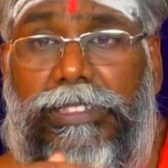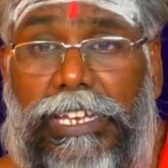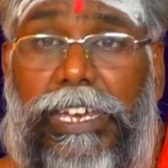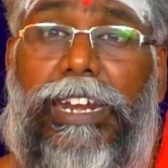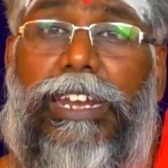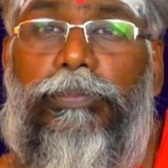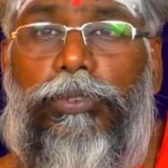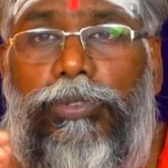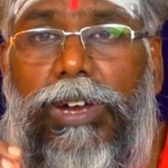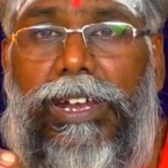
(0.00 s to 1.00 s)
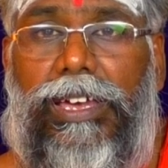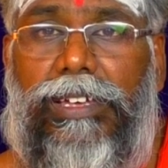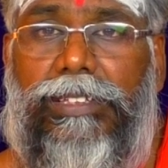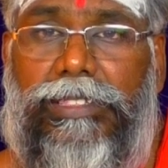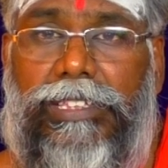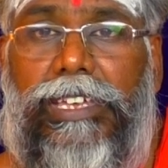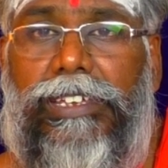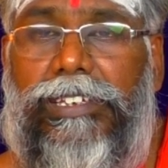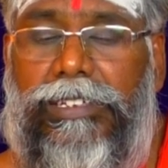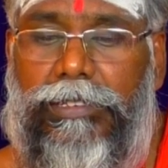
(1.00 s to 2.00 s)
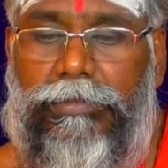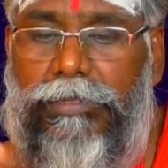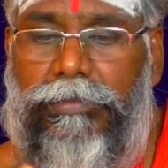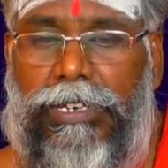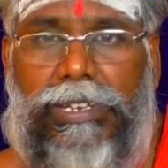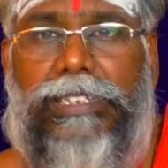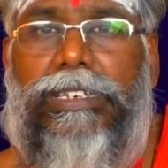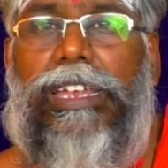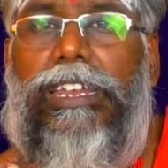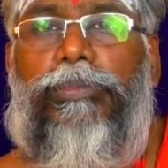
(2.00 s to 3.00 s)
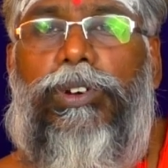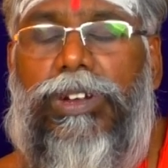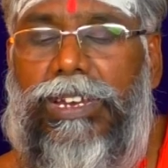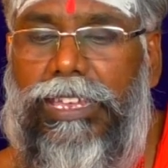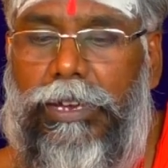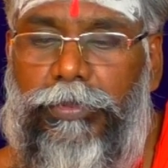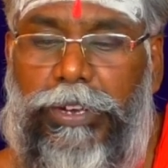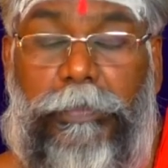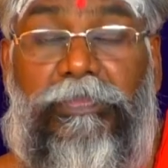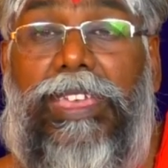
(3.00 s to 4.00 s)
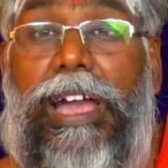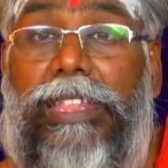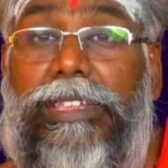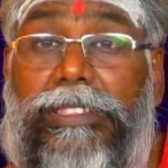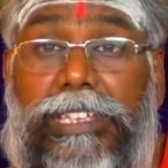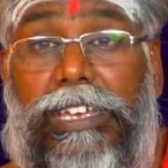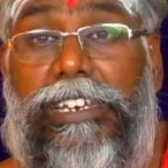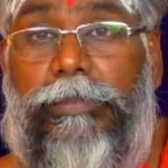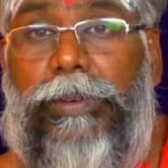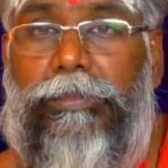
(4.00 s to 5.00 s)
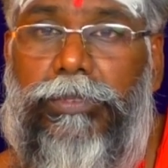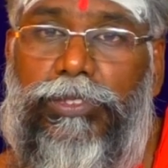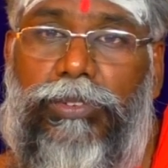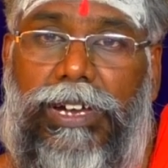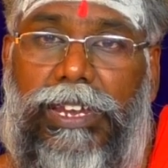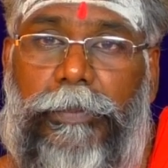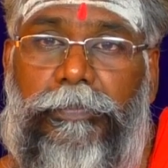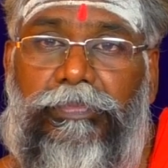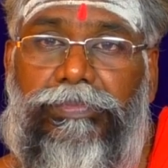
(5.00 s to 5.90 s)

தேரில் பூட்டுவாங்களாம் இந்த தேருக்கு நம்ம ராஜாக்கள்லாம் போவாங்க இல்லையா அப்போ அந்த தேருக்கு பயன்படுத்துவாங்களாம்